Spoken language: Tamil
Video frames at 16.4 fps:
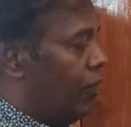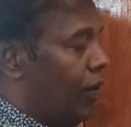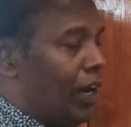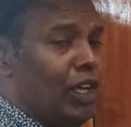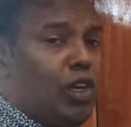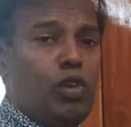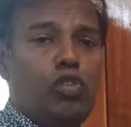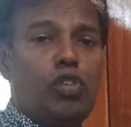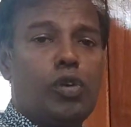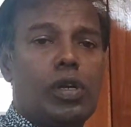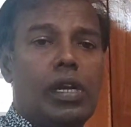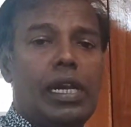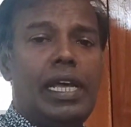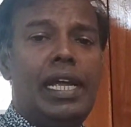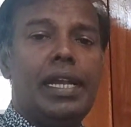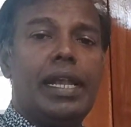வழக்கு
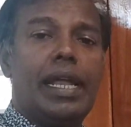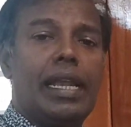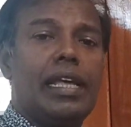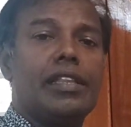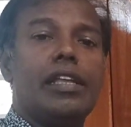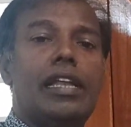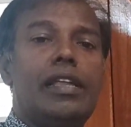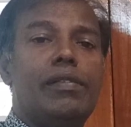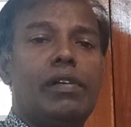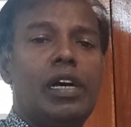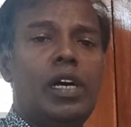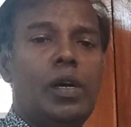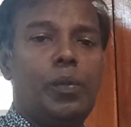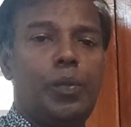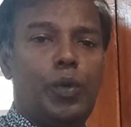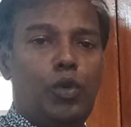சொற்களை நல்லா
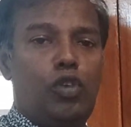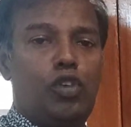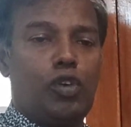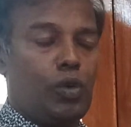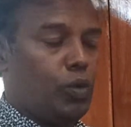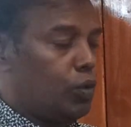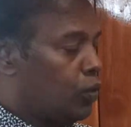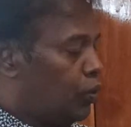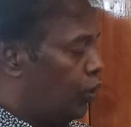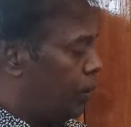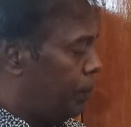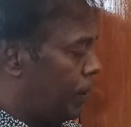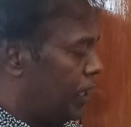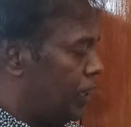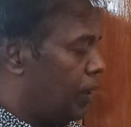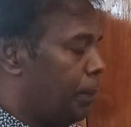தெளிவாக புரிஞ்சுக்கணும்
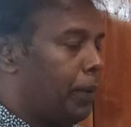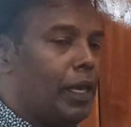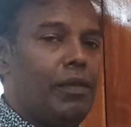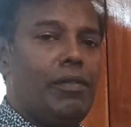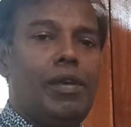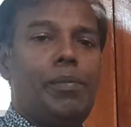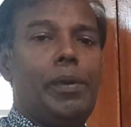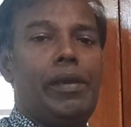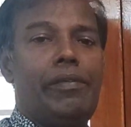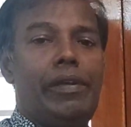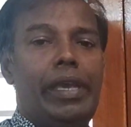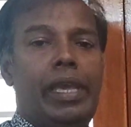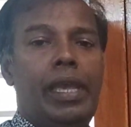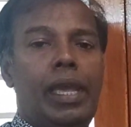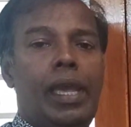குறிப்பாக இந்த பிவி பிவி